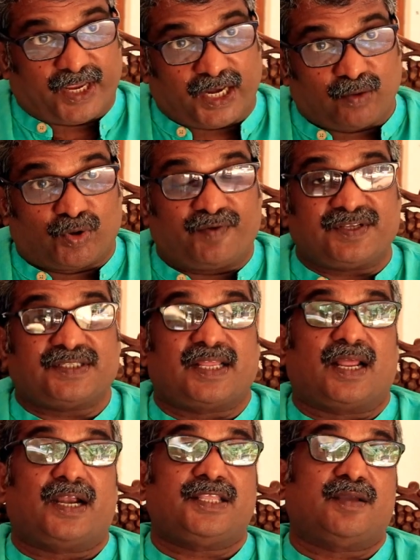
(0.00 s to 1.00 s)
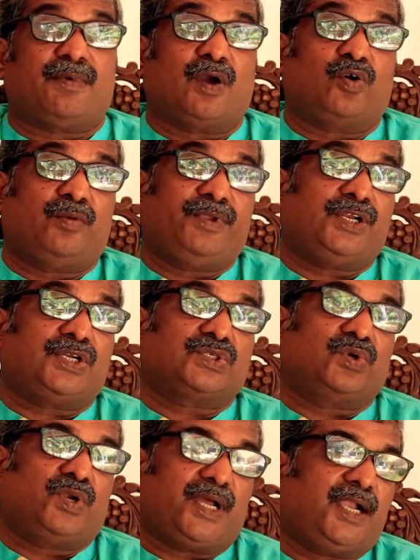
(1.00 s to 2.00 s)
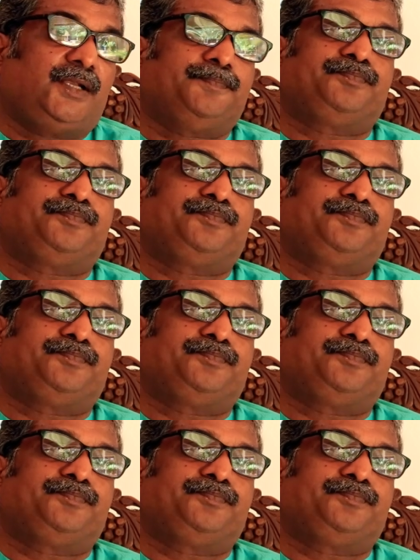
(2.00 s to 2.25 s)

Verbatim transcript: இன்னொரு விஷயத்தை நாங்கள் இங்கே பார்க்கணும் என்னென்னு சொன்னால்